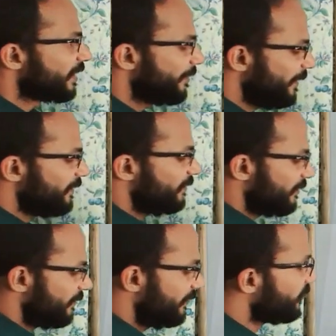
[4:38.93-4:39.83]
कि भाई
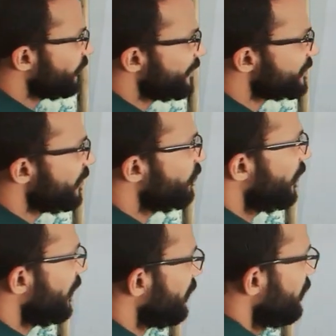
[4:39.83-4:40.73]
ये तो ऐसा
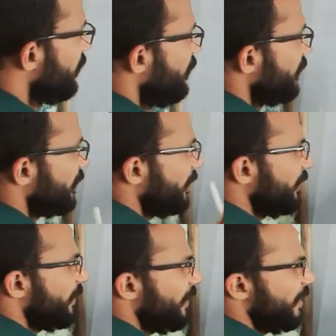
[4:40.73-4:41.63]
हुआ कि
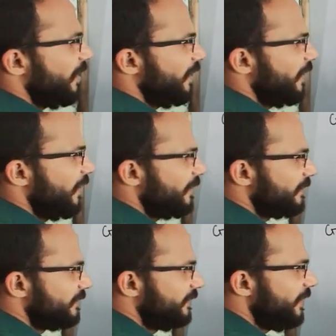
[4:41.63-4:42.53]

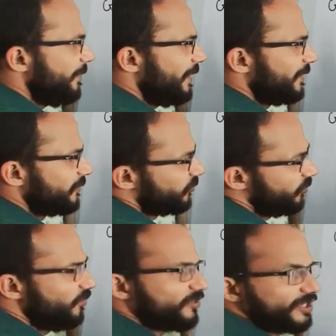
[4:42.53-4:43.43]
ये भाई
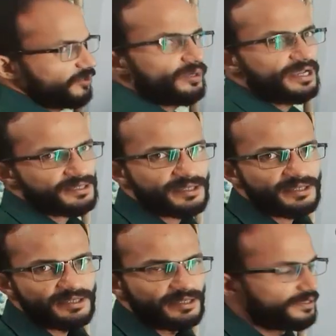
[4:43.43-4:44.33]
तू मुझे थोड़ा ऐसा
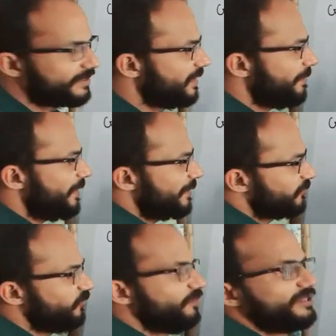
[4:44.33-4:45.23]
दे दे ये भाई
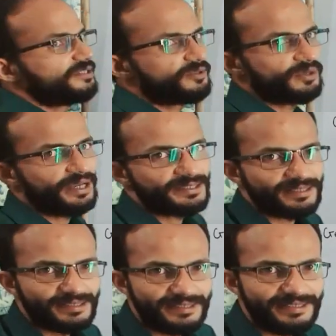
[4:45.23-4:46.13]
तू मुझे थोड़ा ऐसा
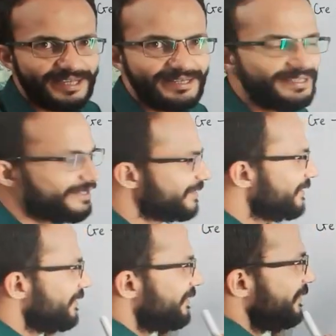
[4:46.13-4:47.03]
दे दे यानी कि
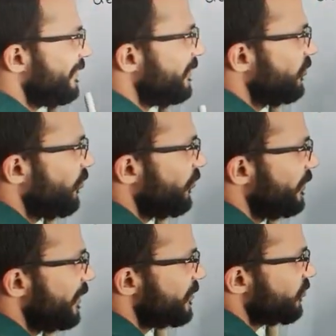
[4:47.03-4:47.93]
ये दोनों
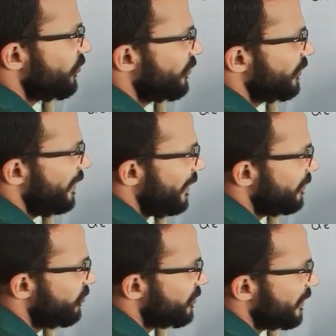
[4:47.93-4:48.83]
इलेक्ट्रॉन
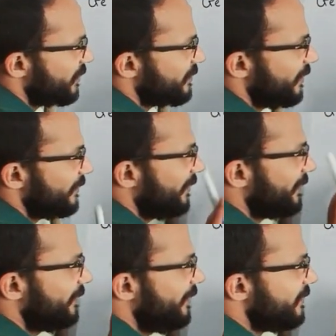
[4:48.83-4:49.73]
एक दूसरे के साथ यानी
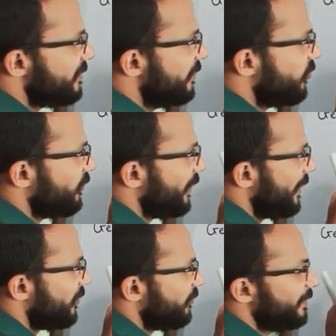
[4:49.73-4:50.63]
कि ये सिलिकॉन का
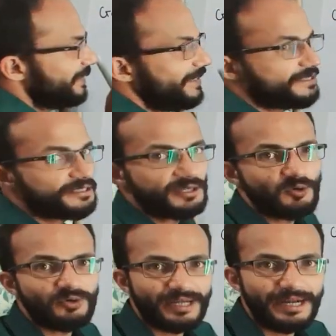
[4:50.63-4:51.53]
एटम यानी ये
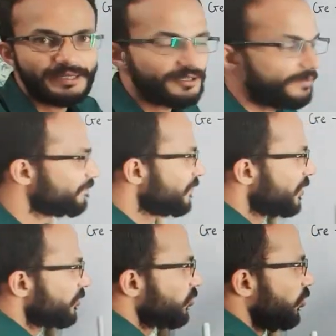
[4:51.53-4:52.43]
सिलिकॉन का एटम
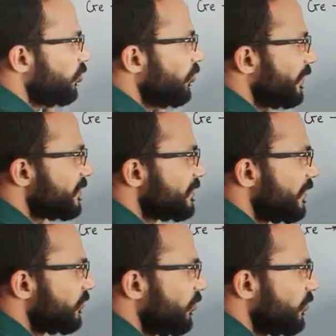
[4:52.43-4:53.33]
दोनों के
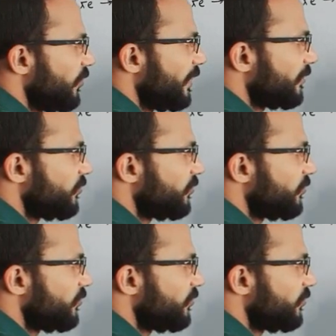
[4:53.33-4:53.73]
साथ दोनों एक